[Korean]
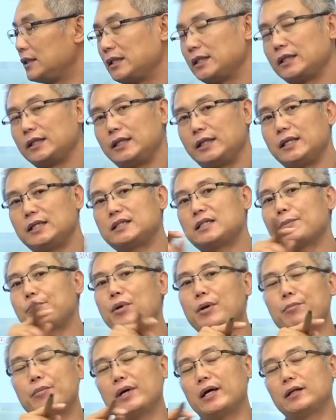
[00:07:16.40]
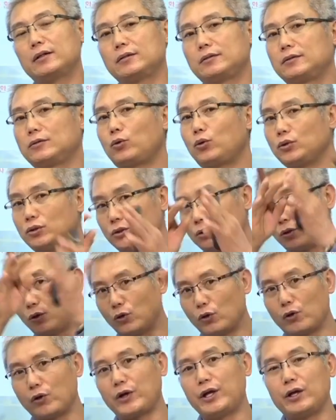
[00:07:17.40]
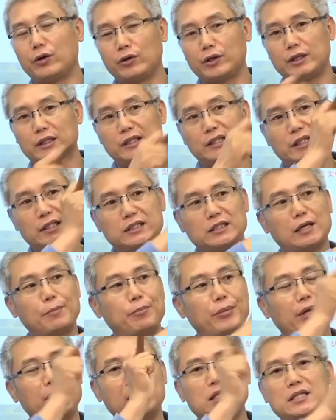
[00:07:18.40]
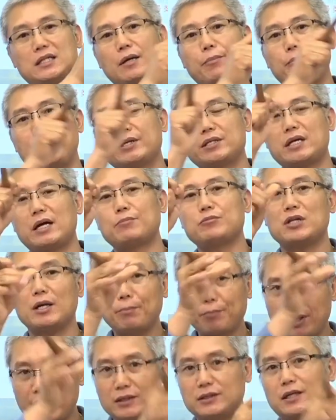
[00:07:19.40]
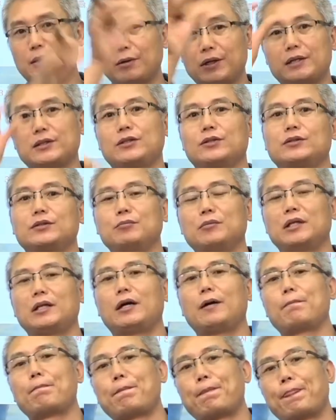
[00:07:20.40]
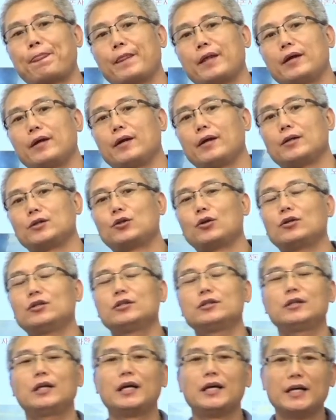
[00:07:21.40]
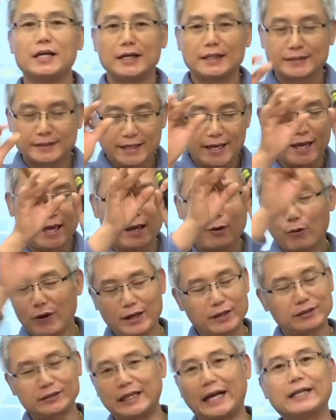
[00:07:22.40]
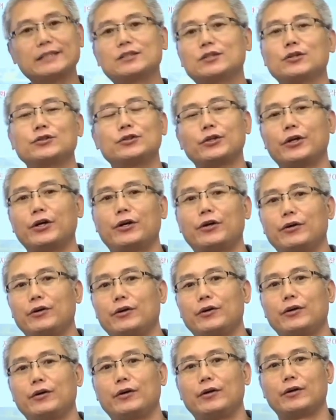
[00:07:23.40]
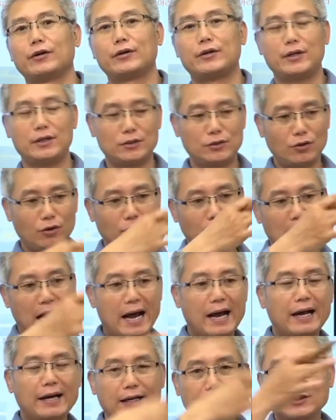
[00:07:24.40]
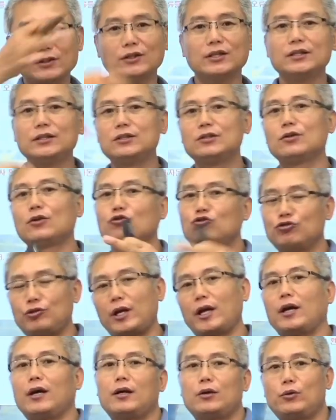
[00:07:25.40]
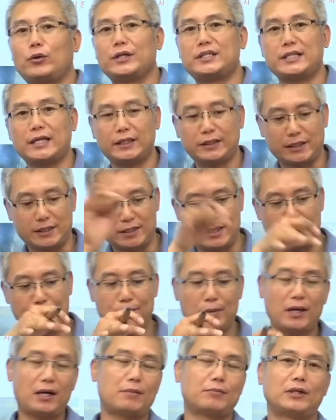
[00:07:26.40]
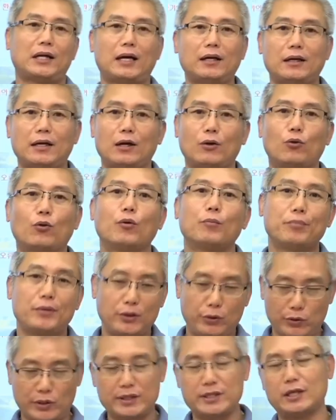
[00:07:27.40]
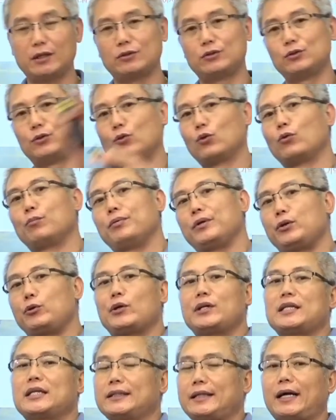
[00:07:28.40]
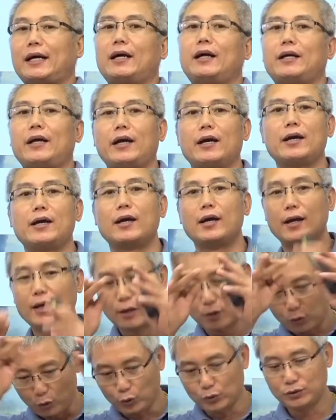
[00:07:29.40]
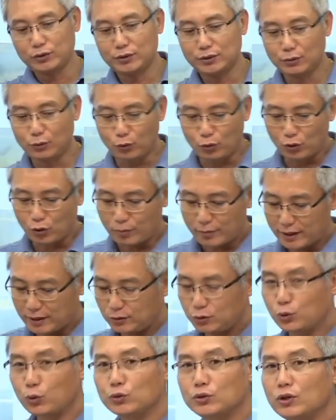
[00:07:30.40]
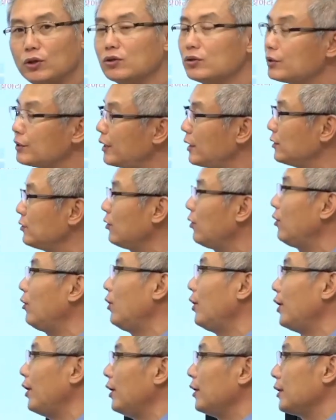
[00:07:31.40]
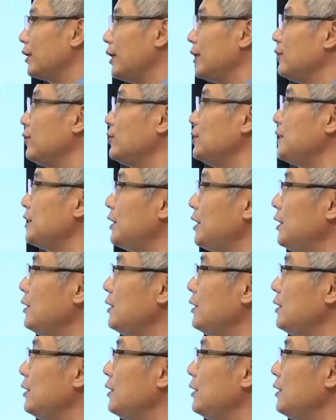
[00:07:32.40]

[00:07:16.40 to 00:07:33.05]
일 차 펜만 컨트롤러에 여기는 일 차 펜, 이 차 펜, 삼 차 펜을 잡아놨었습니다. 저는 세 펜을 다 썼어요. 그래서 안에서 흔들어주게, 돼지한테 센 바람은 안 가고 필요한 양 들어오고 필요한 양 나가게 컨트롤러만 조정을 해서 개선시킨